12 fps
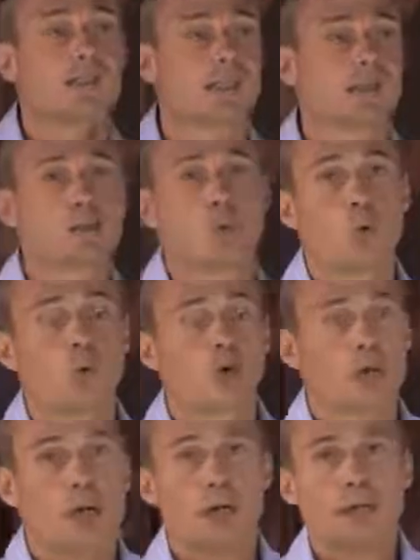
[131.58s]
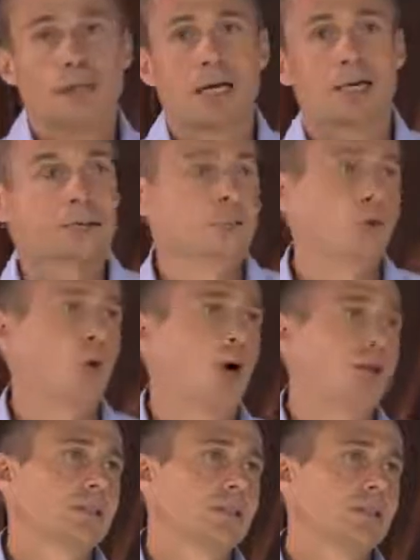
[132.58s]
контроль над
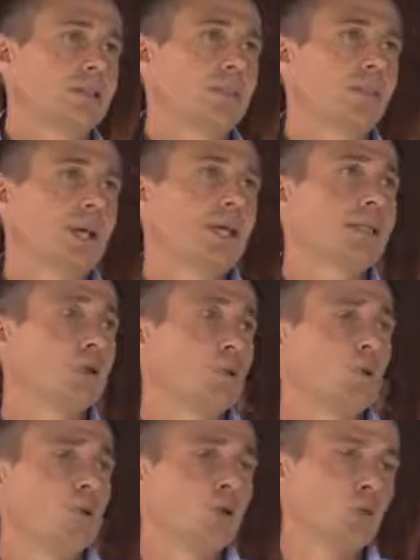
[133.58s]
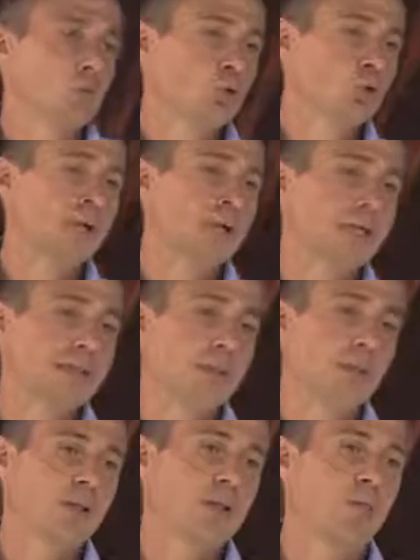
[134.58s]
ситуацией. Поэтому нужно это
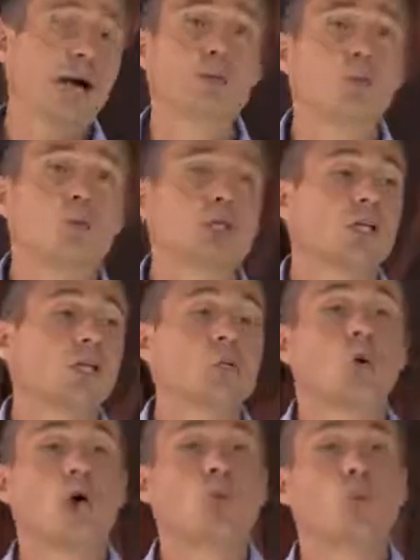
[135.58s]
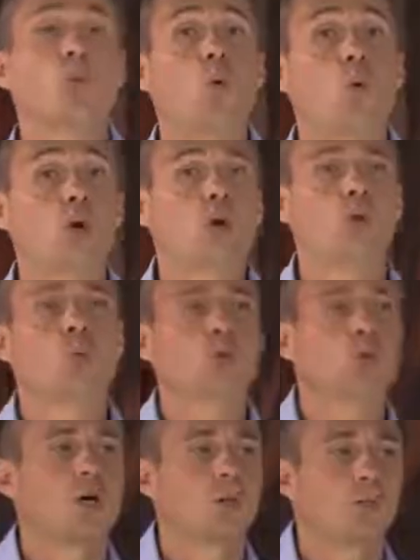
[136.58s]
понимать, можно намного более
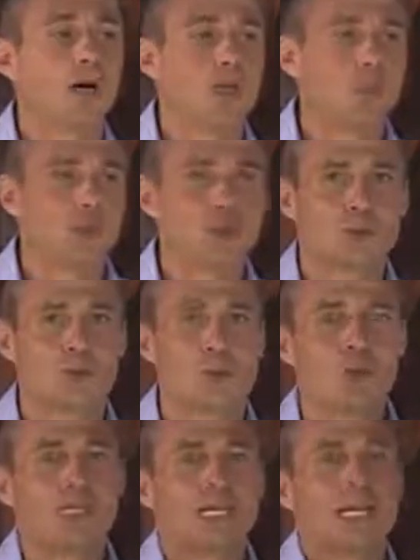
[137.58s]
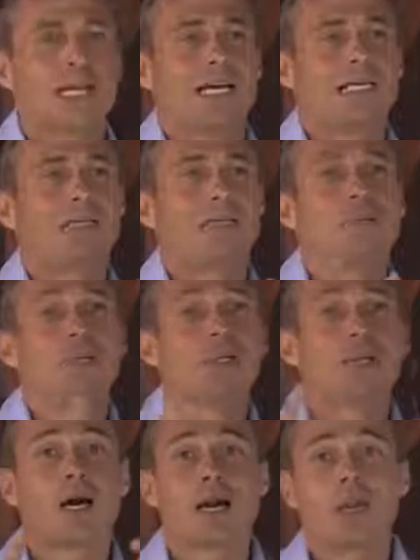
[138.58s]
крупную компанию построить и не
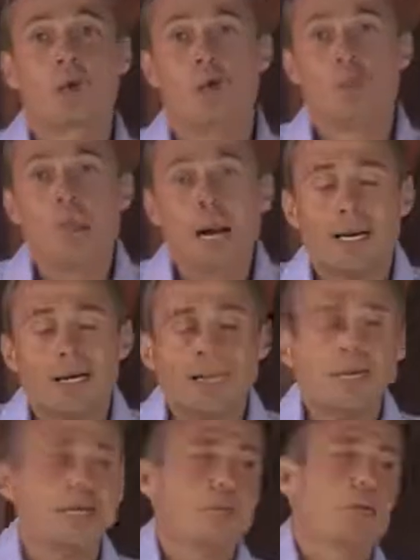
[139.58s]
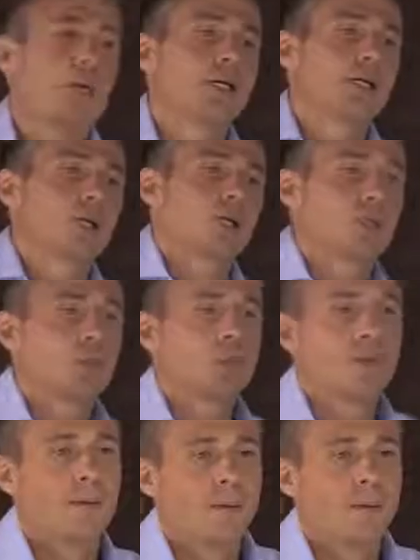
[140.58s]
быть королем маленькой компании, можно быть